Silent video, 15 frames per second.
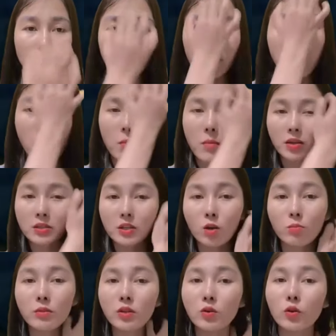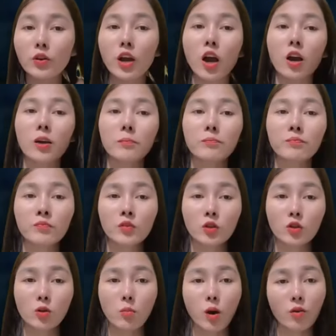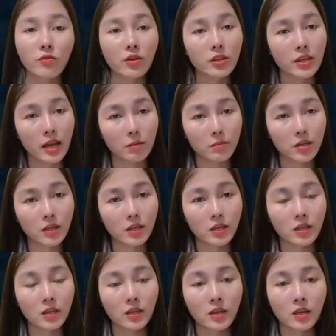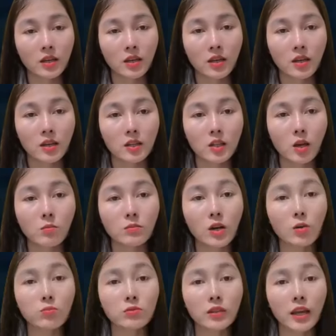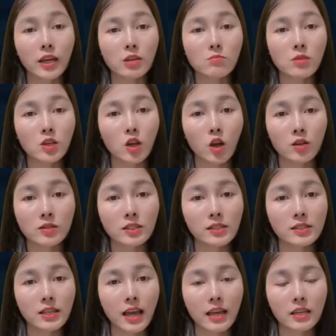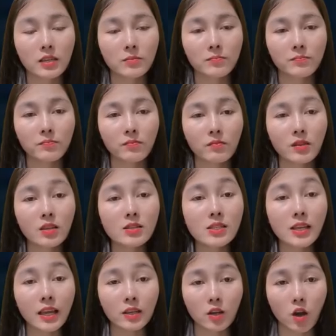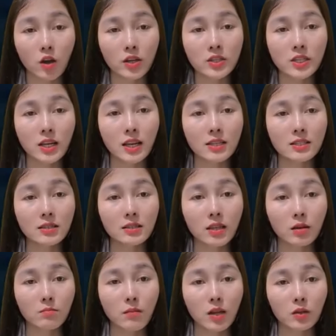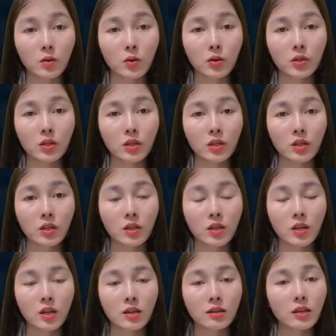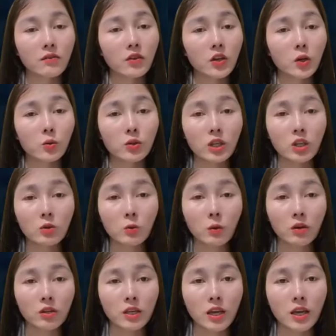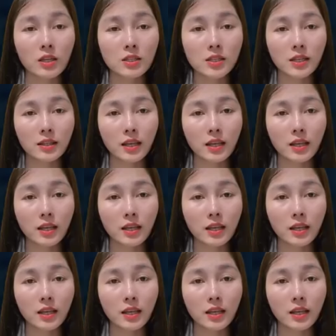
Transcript: Tao không có người bạn khốn nạn như mày. Vì chuyện của vợ mày sao? Mày biết chuyện rồi à? Vậy thì tốt, để tao nói luôn cho mày nghe về quá khứ của vợ mày nhé.